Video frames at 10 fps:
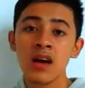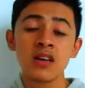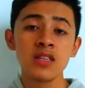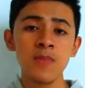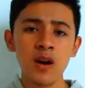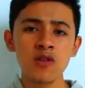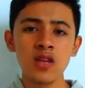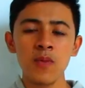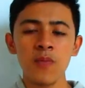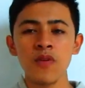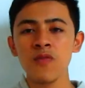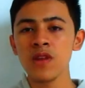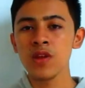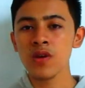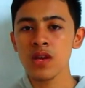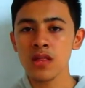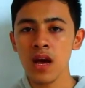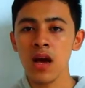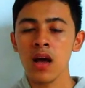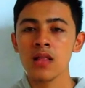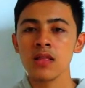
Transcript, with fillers: Sebagus apapun video kita,